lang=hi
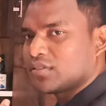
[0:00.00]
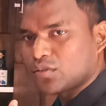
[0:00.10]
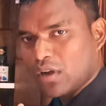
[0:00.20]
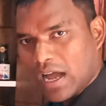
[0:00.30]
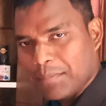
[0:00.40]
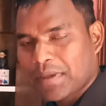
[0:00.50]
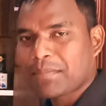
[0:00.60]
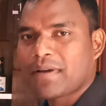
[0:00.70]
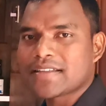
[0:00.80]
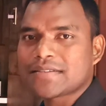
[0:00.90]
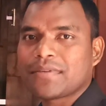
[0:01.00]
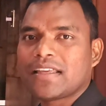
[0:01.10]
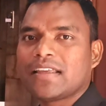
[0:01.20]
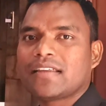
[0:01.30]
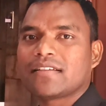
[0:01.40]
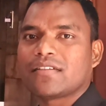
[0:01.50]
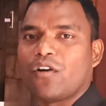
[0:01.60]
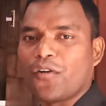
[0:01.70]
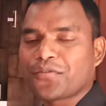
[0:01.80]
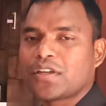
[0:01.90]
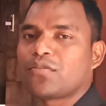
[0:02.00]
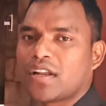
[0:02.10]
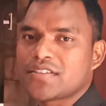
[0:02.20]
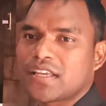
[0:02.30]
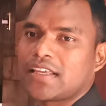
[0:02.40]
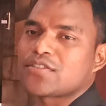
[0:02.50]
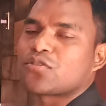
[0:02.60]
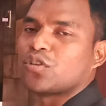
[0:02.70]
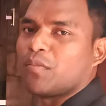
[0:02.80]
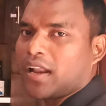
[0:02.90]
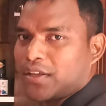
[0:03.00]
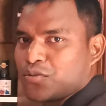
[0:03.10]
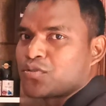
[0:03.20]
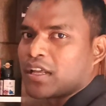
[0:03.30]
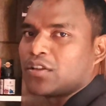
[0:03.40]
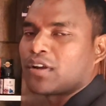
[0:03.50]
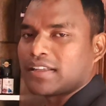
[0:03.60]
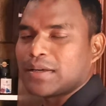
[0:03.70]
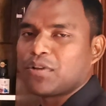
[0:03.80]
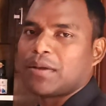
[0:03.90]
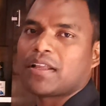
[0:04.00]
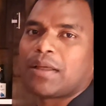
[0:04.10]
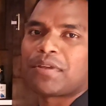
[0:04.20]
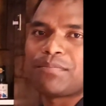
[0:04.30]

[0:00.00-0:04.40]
तो आपके पास में ऑप्शन होना चाहिए कि इसको दोबारा यूज़ करें तो खत्म होने के बाद आपके